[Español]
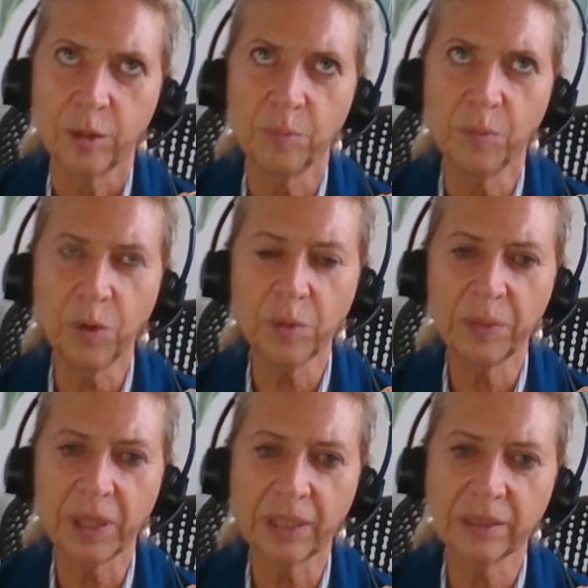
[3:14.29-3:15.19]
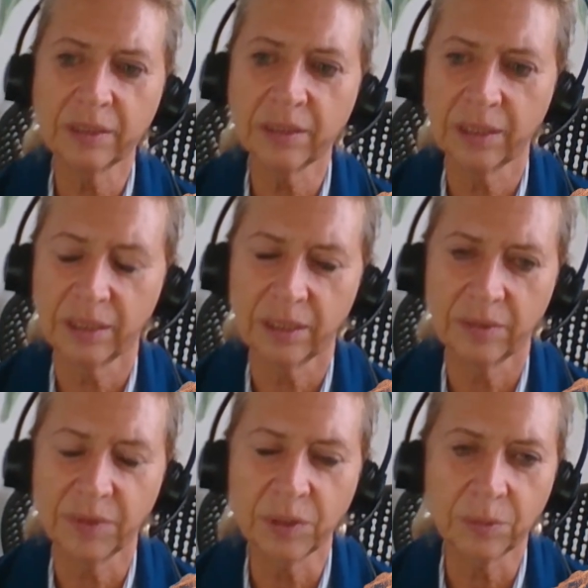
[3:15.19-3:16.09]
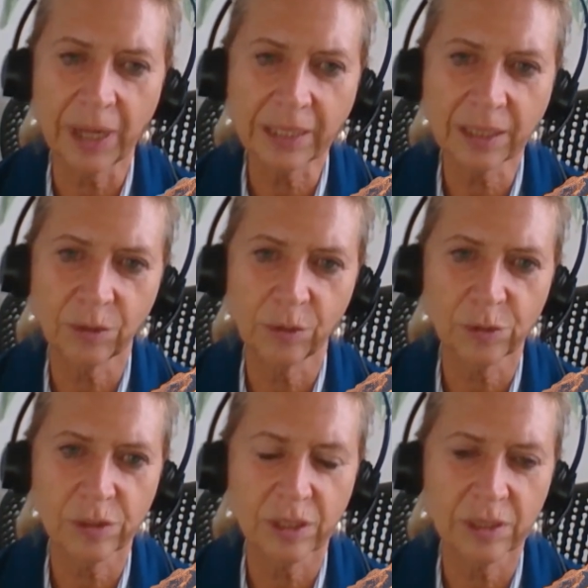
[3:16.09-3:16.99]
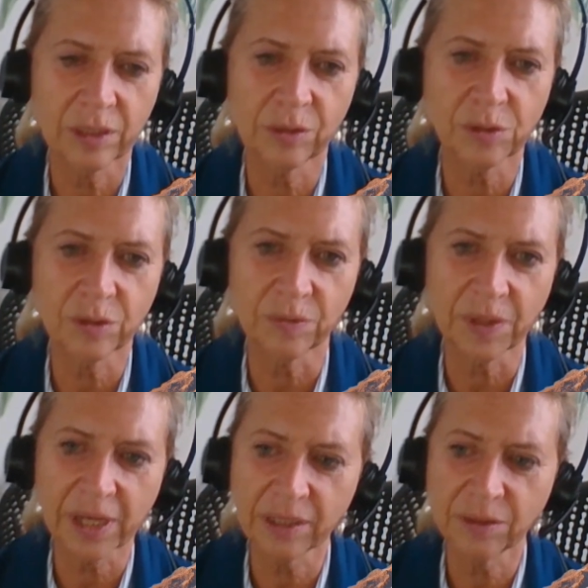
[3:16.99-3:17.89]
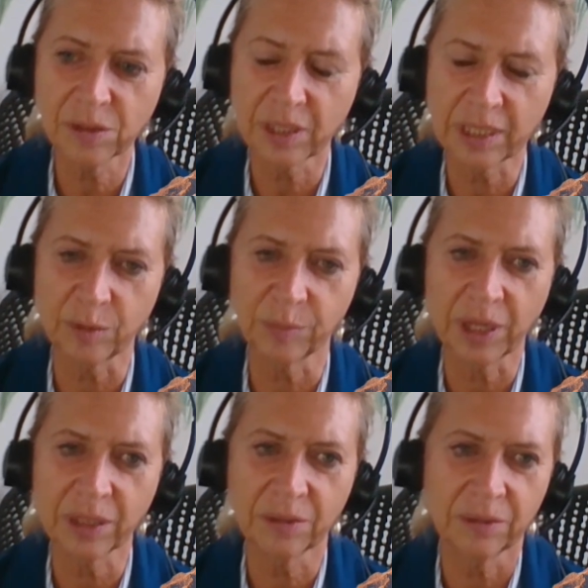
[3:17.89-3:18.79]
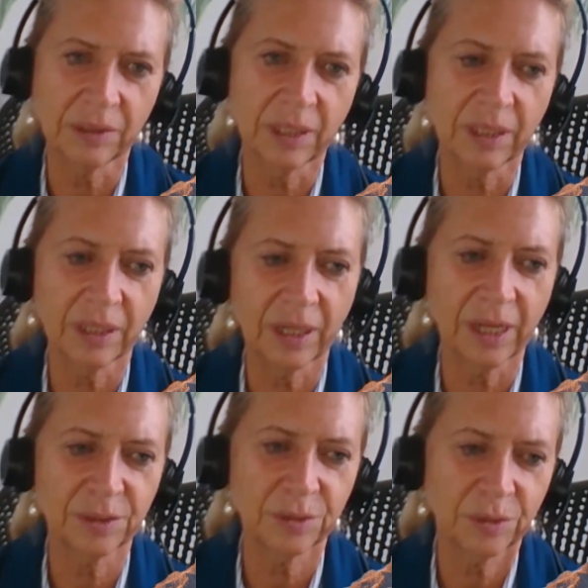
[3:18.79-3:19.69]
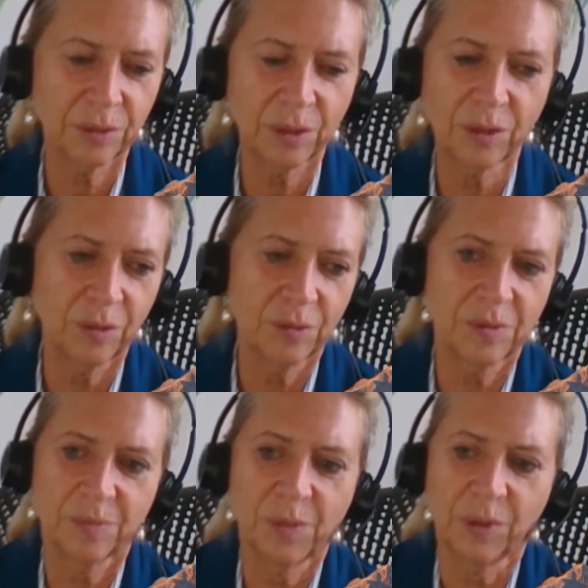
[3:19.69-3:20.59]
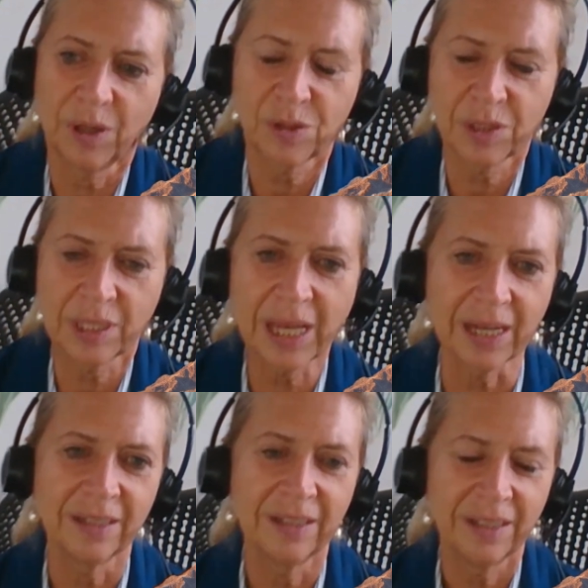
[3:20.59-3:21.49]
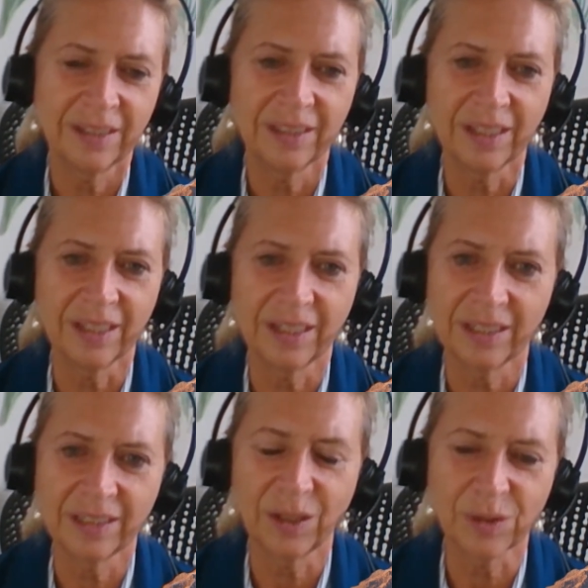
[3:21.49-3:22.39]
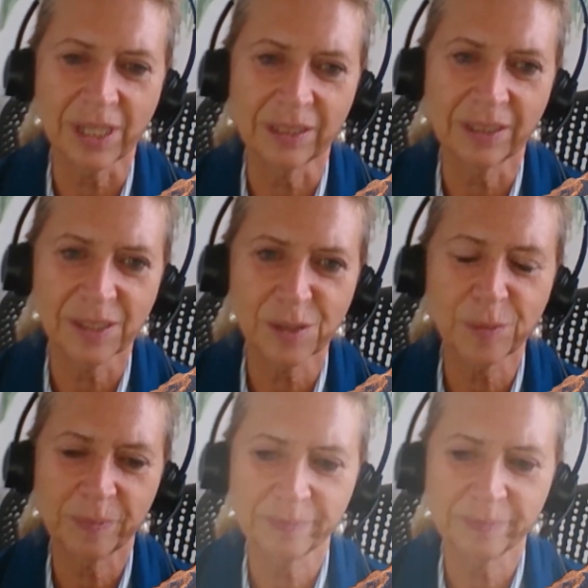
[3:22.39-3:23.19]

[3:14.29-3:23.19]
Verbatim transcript: muy bien vinculada con los distintos gobiernos y también con la toda la sociedad de, los Andes.